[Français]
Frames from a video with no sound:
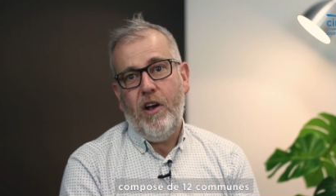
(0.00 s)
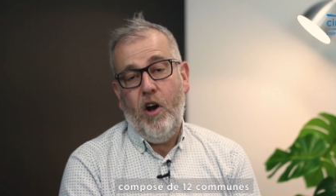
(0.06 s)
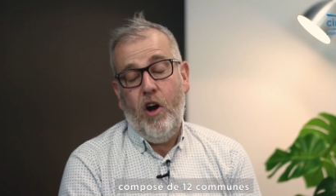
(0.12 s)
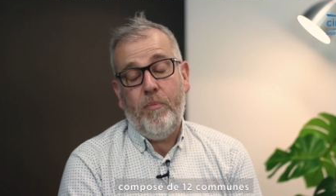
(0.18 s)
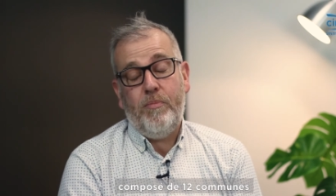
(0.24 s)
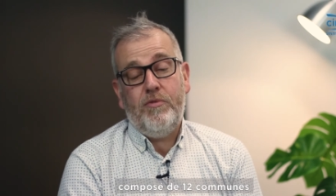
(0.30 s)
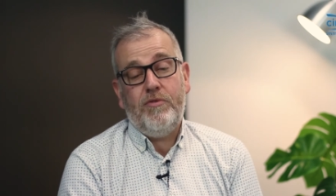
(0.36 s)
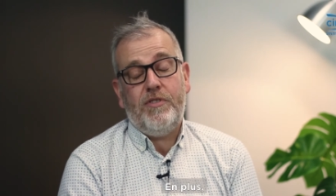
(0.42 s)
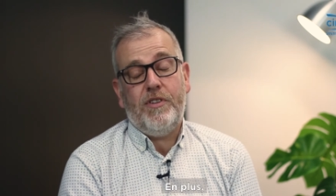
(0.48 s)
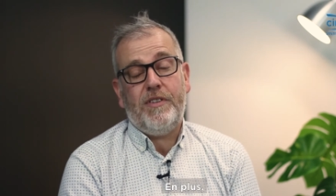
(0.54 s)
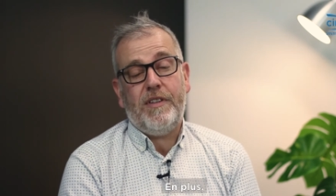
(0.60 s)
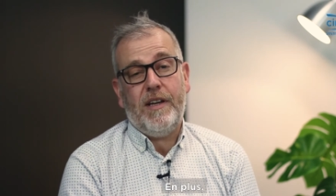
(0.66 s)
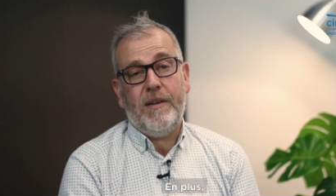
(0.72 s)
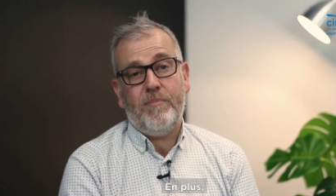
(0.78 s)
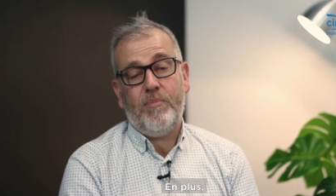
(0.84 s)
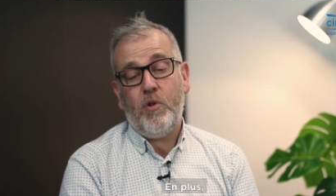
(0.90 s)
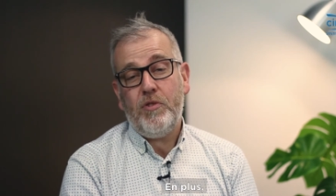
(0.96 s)
En plus, c'est
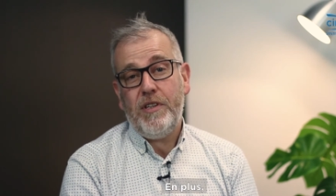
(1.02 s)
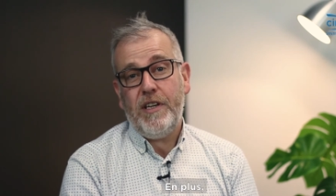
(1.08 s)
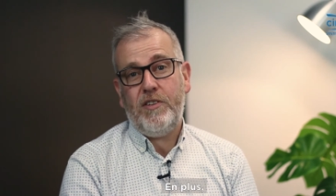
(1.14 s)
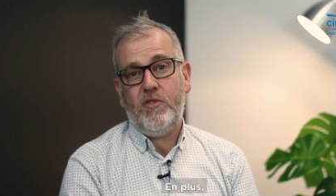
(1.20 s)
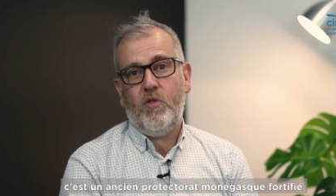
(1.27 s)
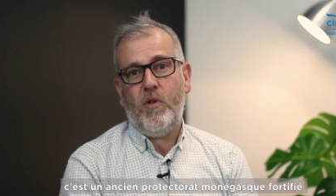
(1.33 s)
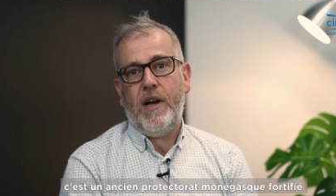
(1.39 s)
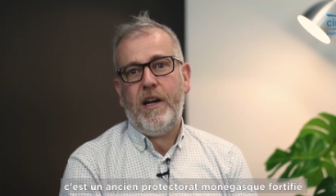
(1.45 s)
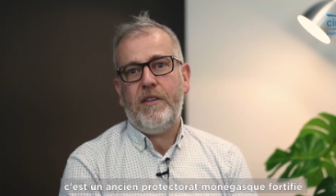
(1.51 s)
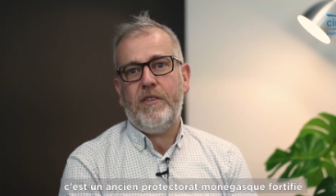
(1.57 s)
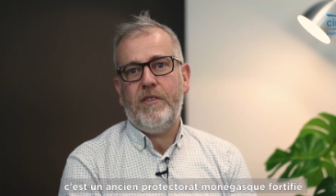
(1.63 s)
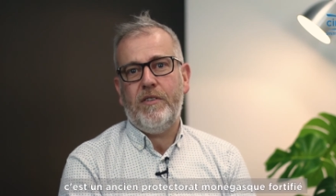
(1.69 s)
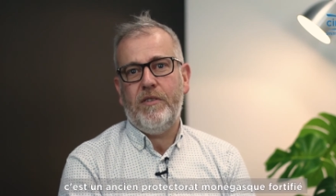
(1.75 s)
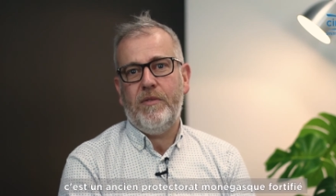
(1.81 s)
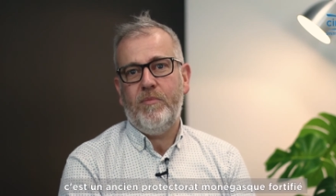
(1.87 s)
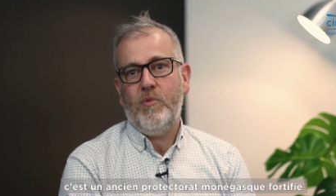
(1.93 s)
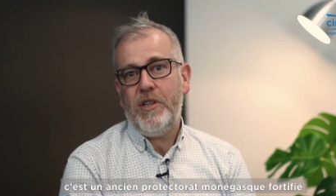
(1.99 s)
un protectorat
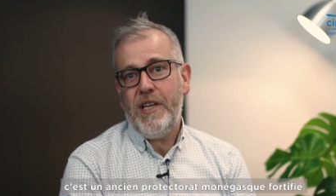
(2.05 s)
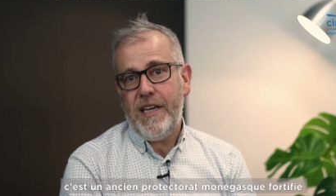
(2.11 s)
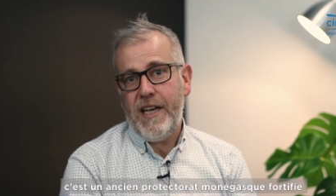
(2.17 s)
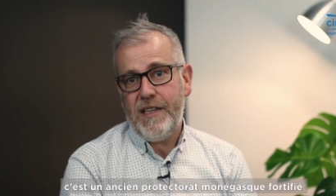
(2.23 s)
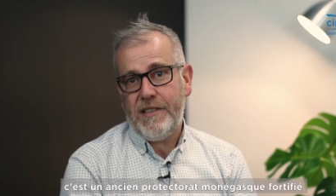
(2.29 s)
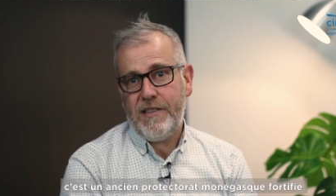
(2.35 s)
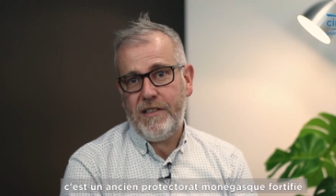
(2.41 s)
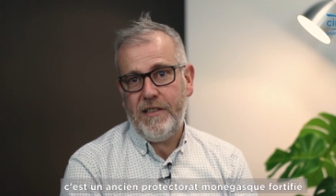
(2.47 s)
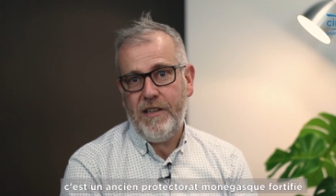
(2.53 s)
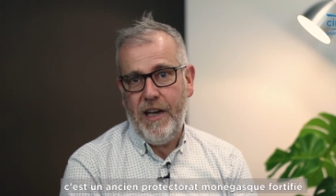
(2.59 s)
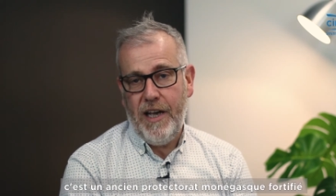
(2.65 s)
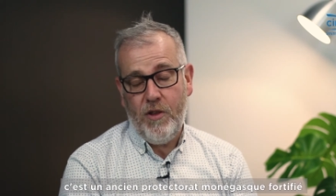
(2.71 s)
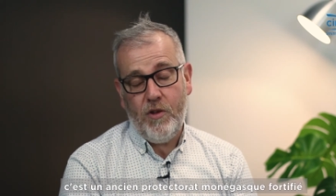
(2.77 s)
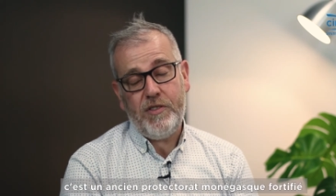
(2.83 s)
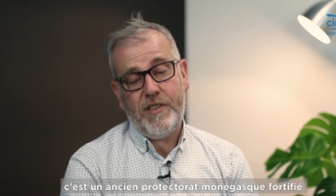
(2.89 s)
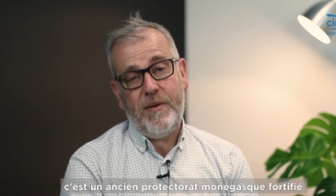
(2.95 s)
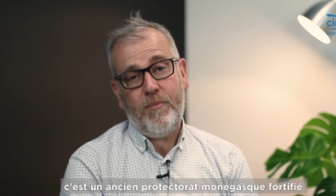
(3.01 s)
euh, monégasque, modégasque, un
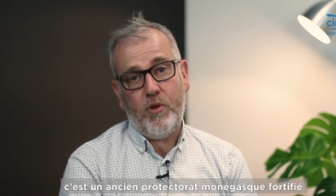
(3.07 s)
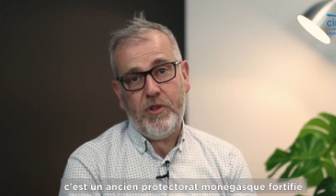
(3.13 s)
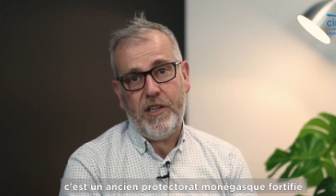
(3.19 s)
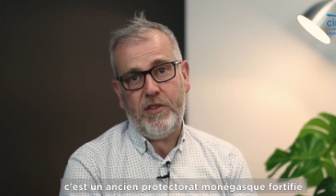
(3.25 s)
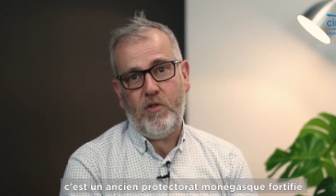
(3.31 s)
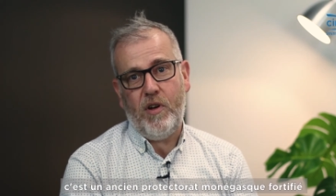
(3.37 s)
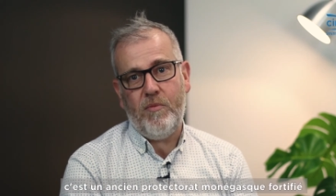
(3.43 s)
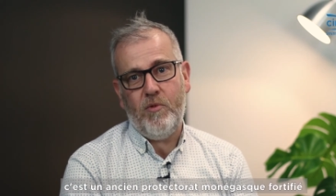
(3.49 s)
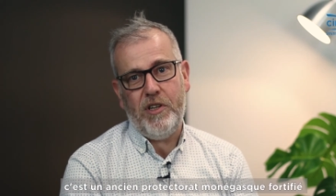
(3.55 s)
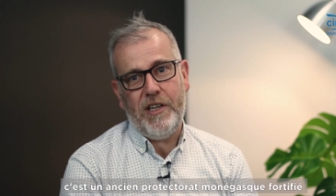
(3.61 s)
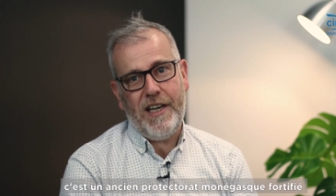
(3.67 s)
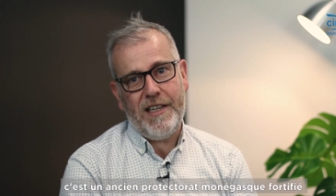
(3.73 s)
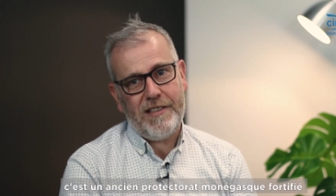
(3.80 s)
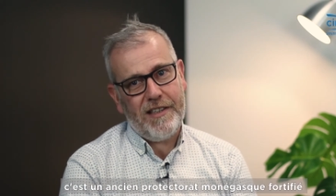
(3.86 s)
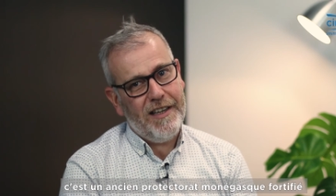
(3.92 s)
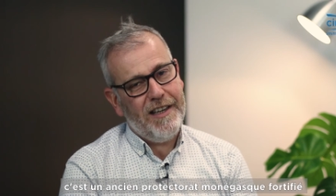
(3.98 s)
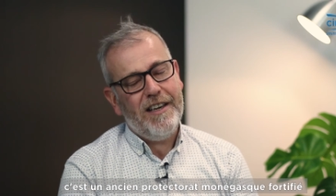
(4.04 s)
ancien protectorat
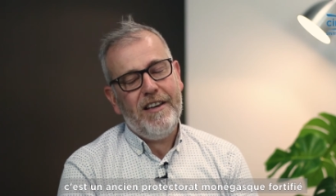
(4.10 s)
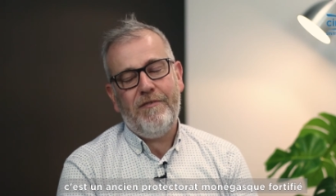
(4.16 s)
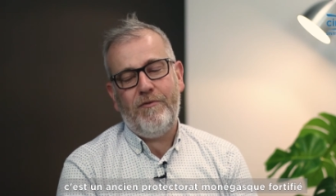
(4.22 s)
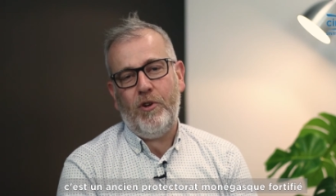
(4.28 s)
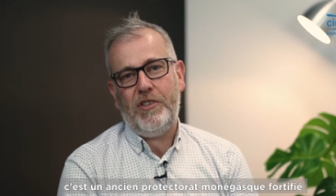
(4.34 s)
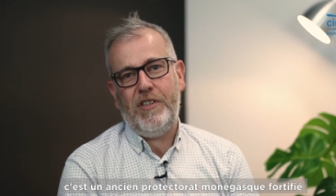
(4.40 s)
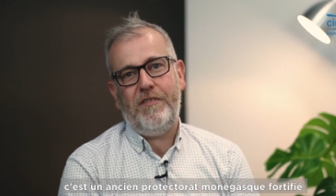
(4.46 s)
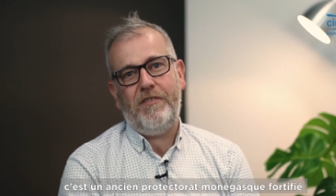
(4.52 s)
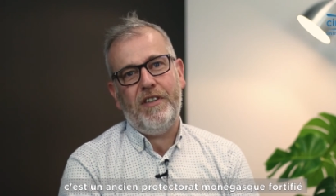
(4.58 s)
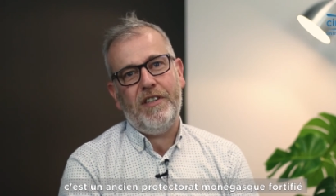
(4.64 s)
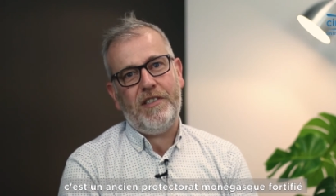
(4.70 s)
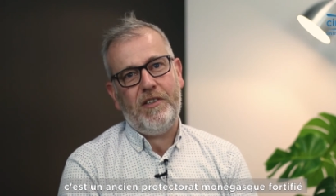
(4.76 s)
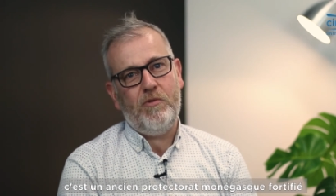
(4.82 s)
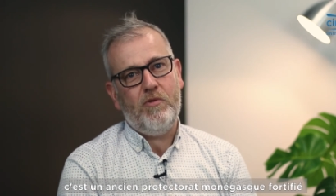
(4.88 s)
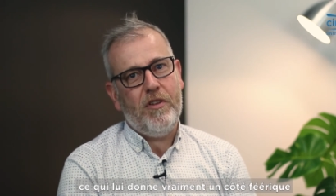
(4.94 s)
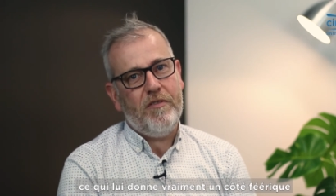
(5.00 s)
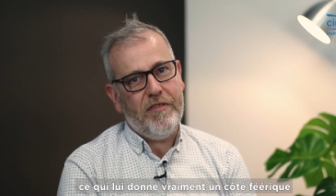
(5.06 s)
modégasque fortifié, ce
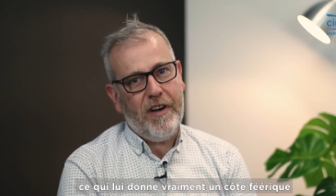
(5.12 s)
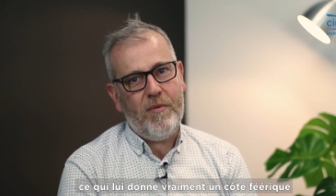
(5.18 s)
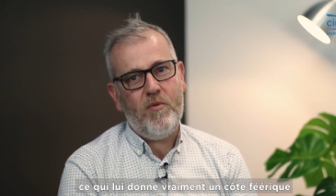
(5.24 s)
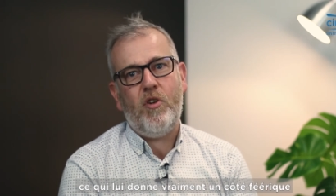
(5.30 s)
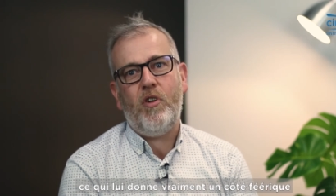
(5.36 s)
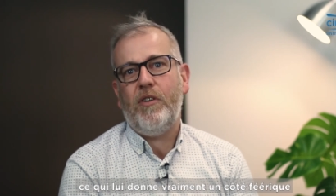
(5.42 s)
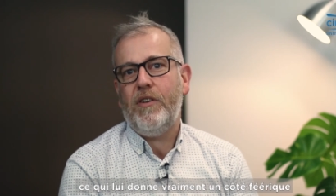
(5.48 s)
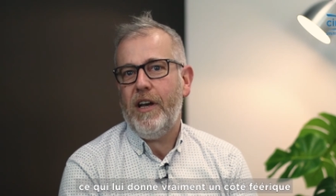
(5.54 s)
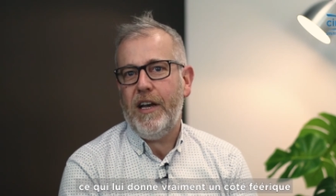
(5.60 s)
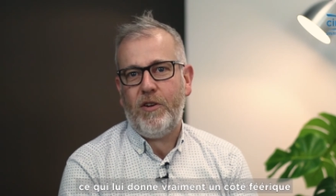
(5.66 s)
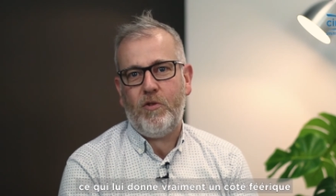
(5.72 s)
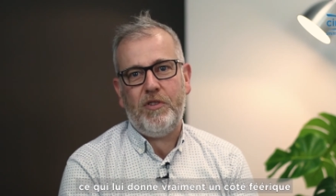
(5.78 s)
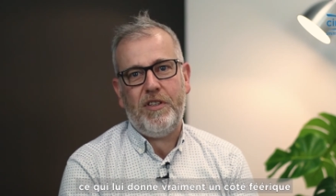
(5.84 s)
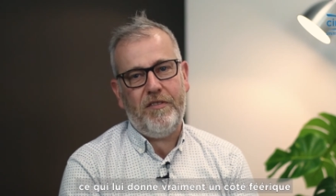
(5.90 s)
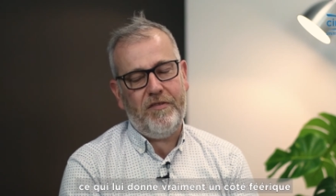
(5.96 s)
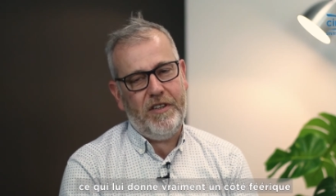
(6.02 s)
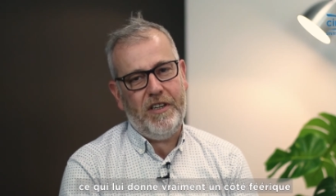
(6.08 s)
qui lui donne vraiment un
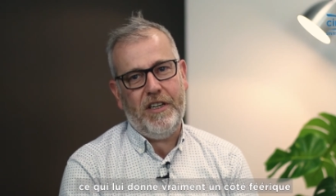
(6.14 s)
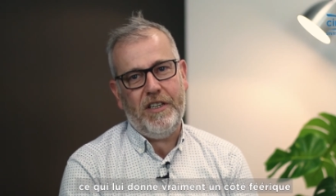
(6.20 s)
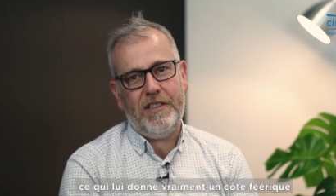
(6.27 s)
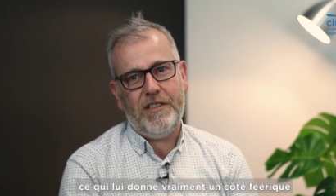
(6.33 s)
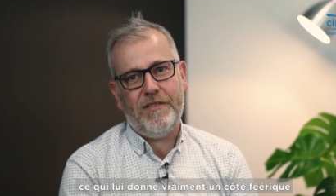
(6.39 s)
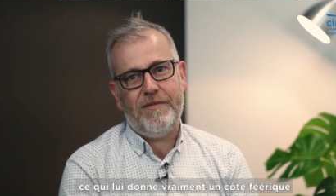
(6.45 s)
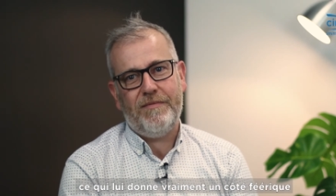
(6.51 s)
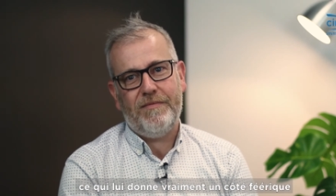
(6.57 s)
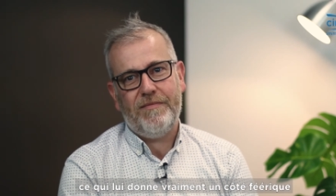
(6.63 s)
côté féerique.